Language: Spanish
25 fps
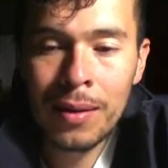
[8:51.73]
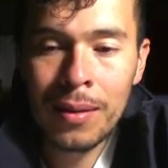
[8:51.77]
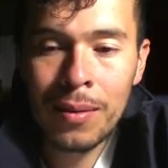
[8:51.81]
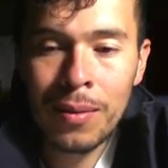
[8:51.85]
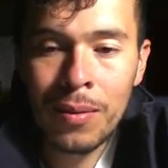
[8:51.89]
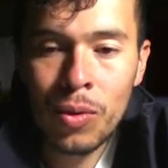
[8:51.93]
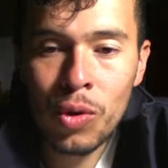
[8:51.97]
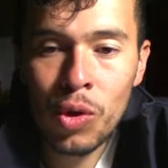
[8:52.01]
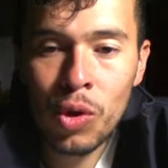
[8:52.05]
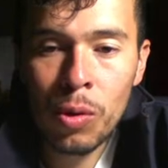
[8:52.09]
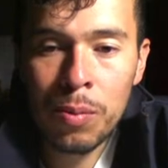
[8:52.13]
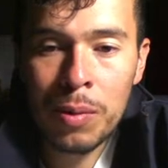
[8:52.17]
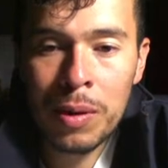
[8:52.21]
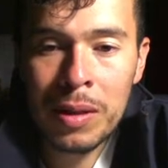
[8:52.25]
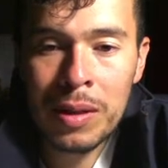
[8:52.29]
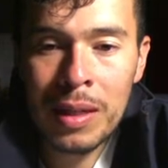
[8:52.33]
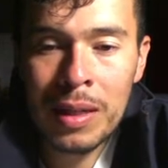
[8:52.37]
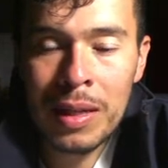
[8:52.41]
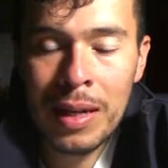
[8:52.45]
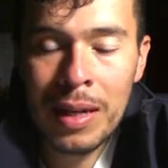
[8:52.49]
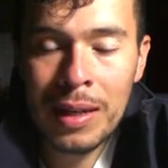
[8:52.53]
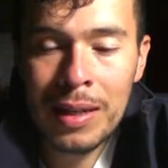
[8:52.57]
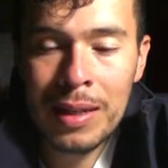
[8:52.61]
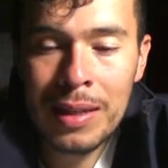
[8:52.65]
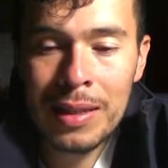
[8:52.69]
yo
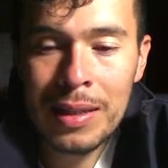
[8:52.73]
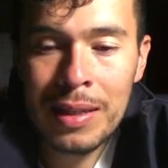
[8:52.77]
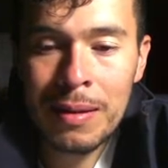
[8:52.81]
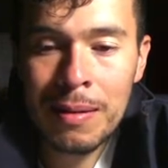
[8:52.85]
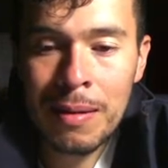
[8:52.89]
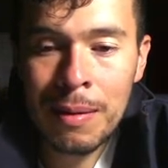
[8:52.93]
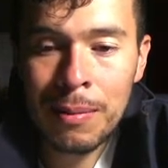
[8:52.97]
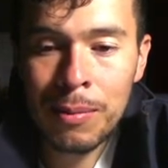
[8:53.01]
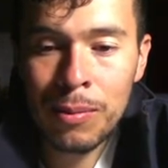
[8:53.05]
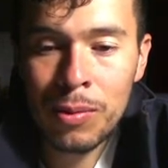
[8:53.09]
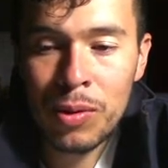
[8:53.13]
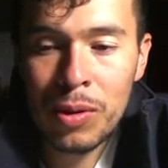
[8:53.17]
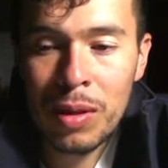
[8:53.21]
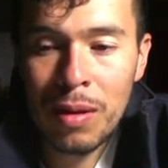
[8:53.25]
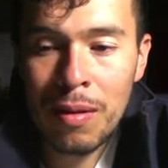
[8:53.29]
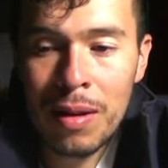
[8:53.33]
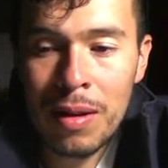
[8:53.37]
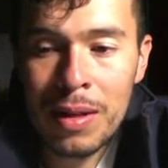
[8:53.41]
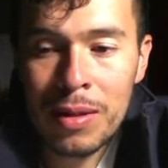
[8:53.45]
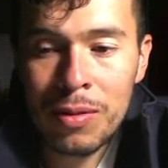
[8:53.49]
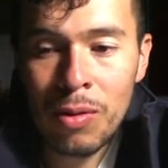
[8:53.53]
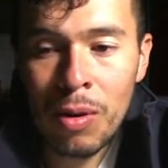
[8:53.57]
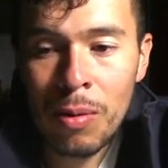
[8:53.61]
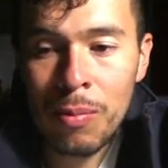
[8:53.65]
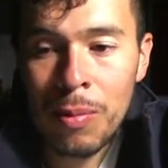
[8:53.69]
pensaría que si vemos
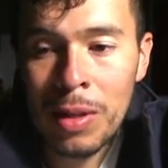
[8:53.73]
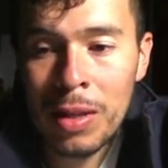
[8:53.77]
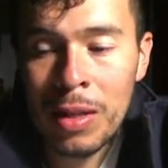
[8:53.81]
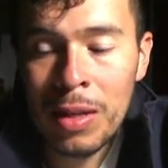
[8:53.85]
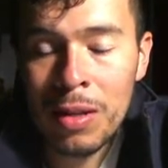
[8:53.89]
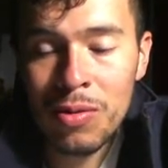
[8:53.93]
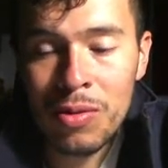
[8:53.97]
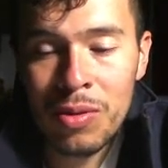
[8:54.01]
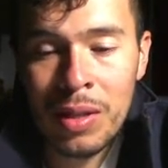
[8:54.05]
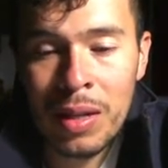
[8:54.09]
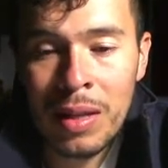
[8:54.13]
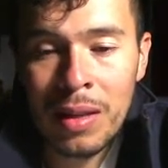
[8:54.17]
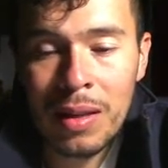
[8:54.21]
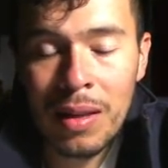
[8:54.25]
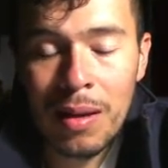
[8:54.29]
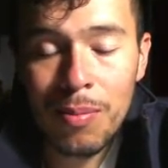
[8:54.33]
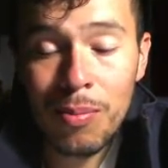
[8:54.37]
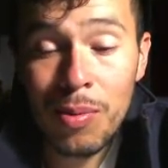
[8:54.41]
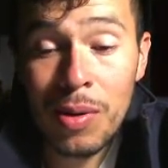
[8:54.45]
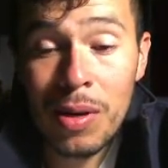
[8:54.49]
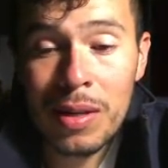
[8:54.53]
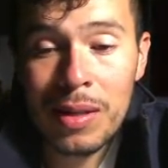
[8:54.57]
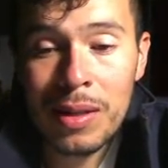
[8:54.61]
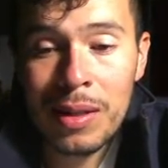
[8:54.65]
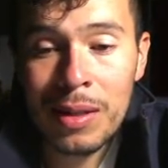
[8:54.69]
niveles nuevamente los 30
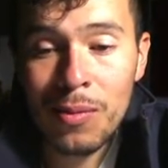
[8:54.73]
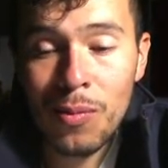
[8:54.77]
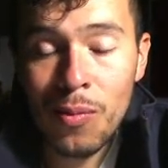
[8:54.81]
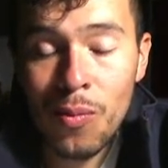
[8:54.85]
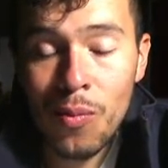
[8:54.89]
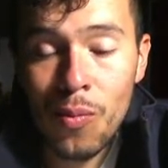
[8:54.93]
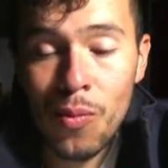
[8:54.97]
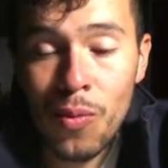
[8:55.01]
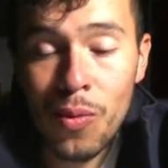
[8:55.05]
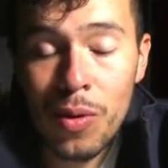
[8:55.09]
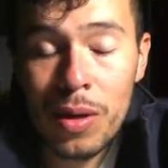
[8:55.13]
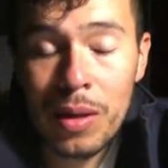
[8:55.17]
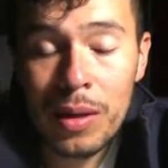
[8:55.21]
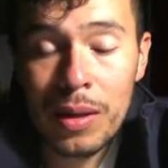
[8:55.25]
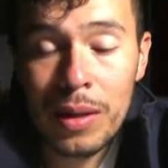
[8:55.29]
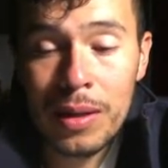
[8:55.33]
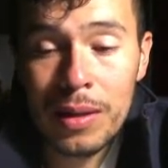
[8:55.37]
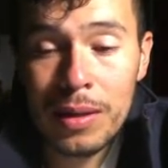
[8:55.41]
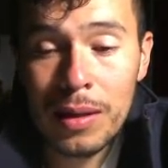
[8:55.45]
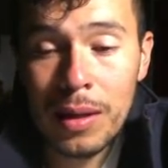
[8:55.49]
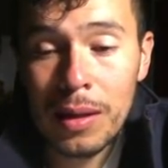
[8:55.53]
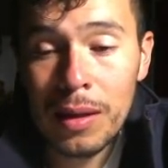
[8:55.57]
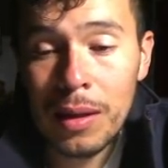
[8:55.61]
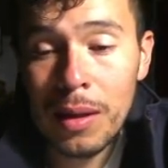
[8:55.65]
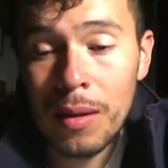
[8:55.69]
puede ser muy
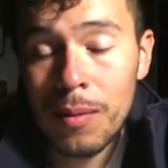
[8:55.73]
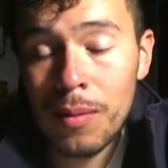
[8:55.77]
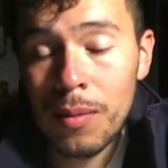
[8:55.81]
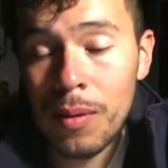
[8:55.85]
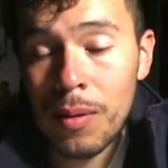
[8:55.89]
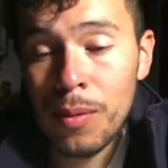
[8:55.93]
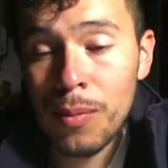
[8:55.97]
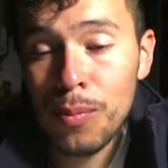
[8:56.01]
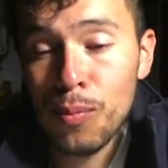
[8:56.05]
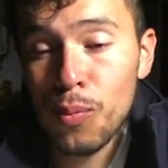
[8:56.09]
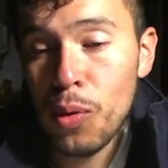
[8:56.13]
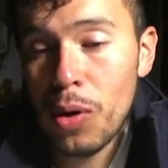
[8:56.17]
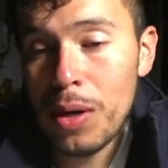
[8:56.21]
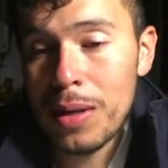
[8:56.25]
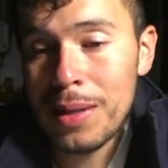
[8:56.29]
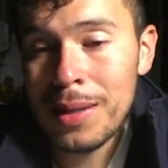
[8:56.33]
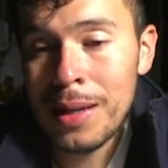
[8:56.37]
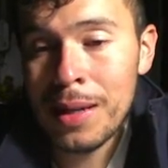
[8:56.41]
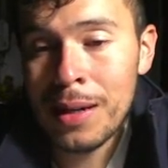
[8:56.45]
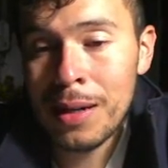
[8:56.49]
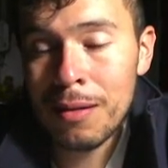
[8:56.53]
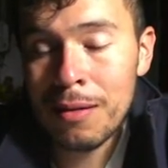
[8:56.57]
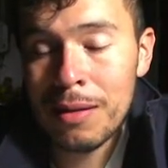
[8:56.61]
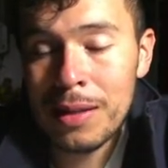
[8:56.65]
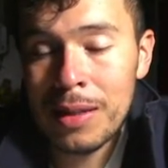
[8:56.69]
interesante. Voy a
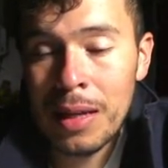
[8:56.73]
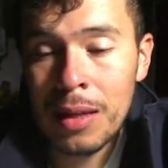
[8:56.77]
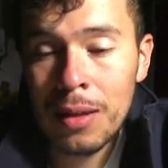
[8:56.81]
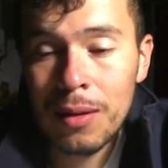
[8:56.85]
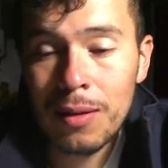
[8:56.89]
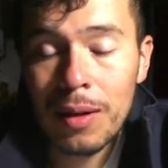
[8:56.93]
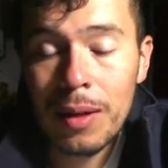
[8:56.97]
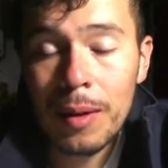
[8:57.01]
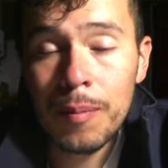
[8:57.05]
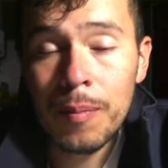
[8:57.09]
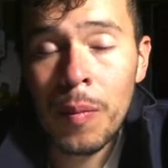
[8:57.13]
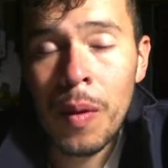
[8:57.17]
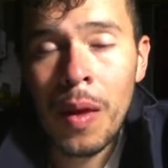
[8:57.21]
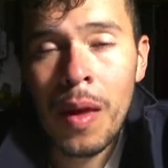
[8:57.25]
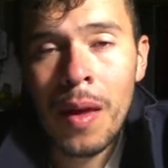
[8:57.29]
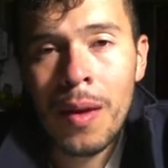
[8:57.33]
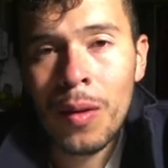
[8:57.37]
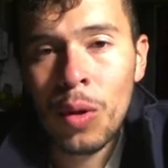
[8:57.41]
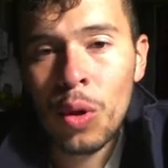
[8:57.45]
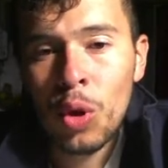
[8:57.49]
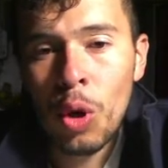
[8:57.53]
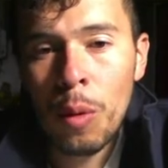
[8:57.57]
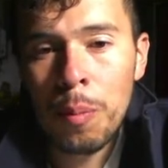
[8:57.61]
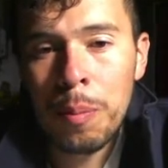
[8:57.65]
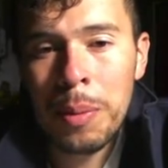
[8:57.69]
estar revisándola.
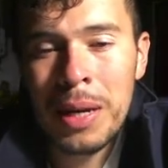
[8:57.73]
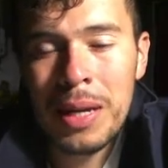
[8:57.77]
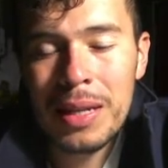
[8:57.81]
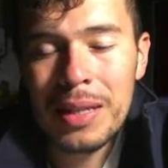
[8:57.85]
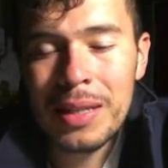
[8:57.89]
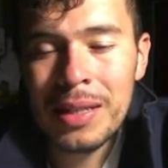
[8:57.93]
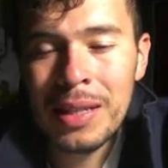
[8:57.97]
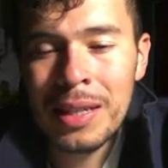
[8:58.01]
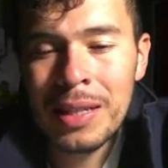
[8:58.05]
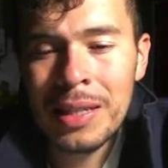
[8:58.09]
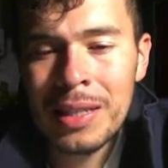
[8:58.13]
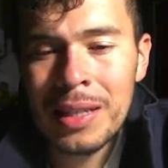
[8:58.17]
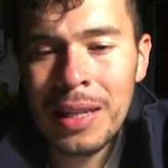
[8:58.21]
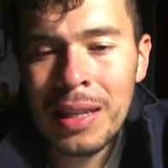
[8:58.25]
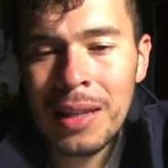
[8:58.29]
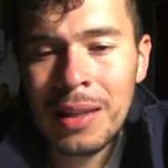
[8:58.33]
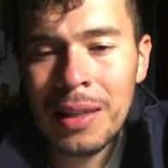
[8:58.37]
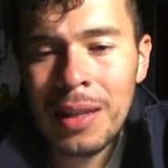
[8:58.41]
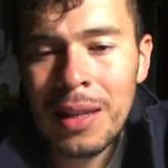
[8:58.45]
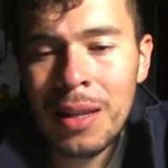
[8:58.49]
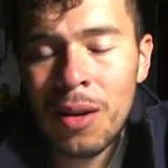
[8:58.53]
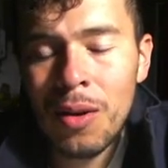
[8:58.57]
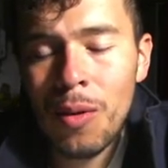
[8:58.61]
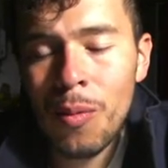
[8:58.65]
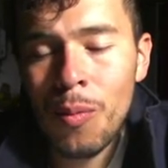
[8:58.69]
¿Qué opinas? ¿Tiene
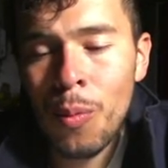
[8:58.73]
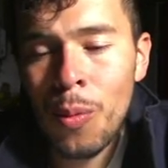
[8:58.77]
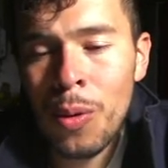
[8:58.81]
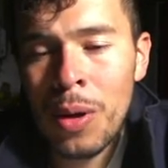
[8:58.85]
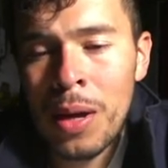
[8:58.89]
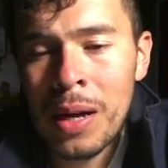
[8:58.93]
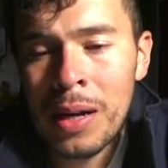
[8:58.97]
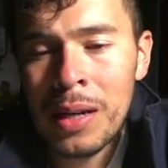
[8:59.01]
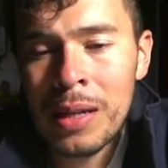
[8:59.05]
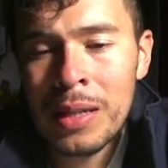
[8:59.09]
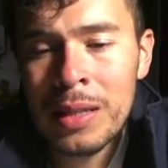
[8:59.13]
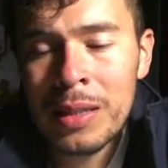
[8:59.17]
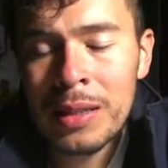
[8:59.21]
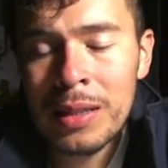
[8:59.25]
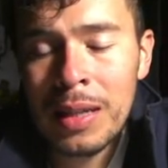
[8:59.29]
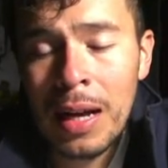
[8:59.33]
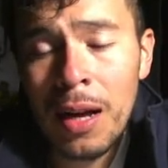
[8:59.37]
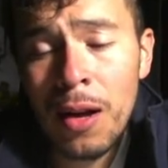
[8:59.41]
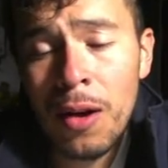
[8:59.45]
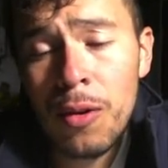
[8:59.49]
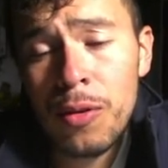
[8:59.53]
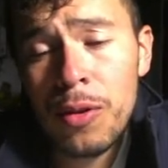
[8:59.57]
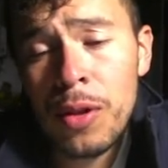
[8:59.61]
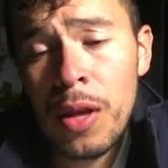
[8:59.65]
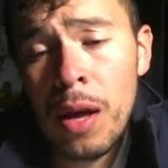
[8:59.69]
sentido? ¿Muy
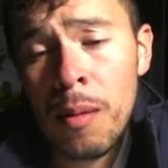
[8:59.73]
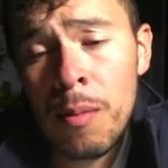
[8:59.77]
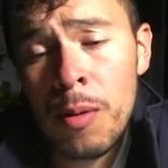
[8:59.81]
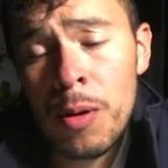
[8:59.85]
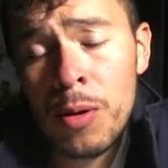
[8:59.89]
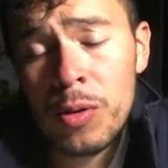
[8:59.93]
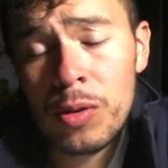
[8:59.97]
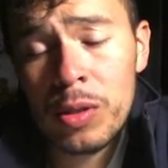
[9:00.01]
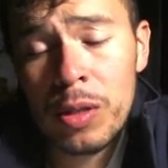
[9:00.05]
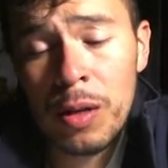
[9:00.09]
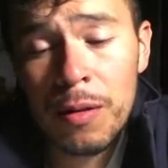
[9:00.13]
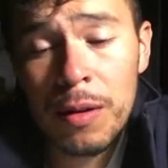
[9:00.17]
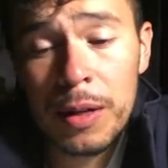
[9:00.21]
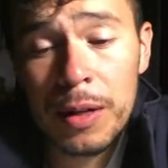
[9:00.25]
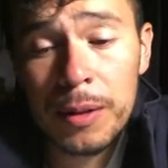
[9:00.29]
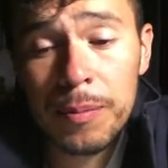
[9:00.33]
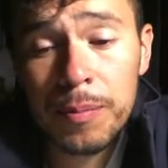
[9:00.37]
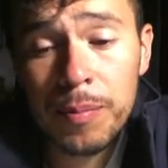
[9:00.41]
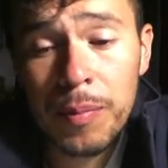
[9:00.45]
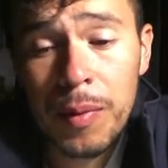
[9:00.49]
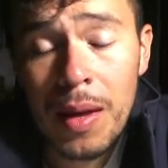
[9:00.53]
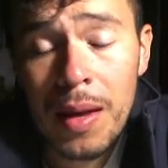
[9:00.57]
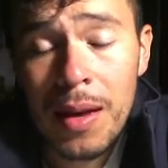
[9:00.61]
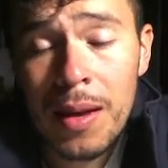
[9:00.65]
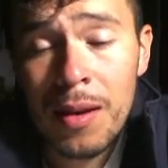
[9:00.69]
arriesgado? Déjamelo saber.
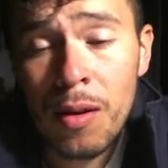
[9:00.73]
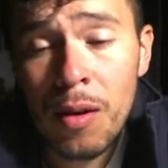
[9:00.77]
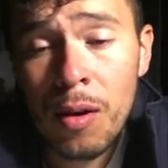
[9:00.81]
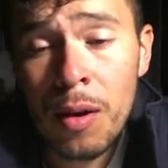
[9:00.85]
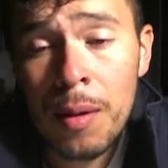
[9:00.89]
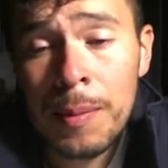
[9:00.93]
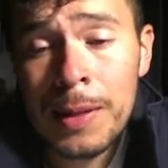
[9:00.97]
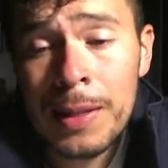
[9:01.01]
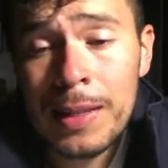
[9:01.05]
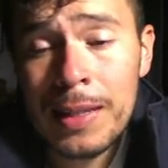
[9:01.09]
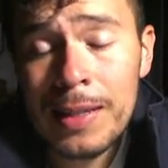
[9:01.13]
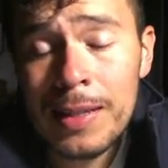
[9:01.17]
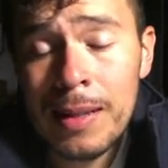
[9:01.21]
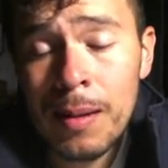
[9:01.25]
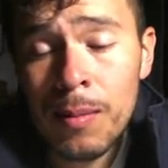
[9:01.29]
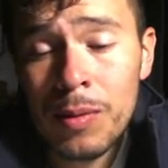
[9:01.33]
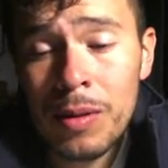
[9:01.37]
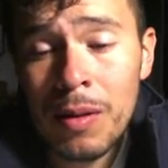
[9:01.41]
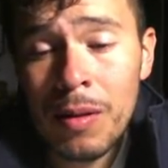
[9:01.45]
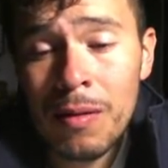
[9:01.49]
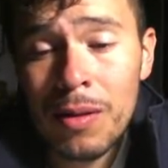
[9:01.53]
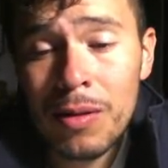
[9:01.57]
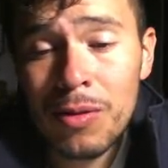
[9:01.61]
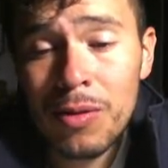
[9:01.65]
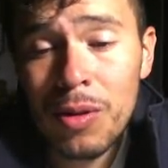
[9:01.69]
Obviamente estamos
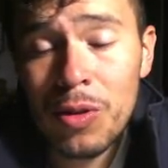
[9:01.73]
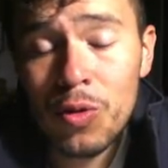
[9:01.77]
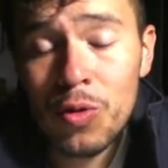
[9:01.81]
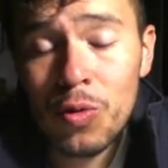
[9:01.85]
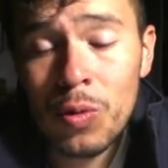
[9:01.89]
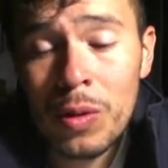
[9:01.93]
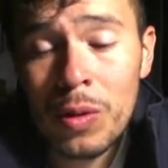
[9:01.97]
hablando de swing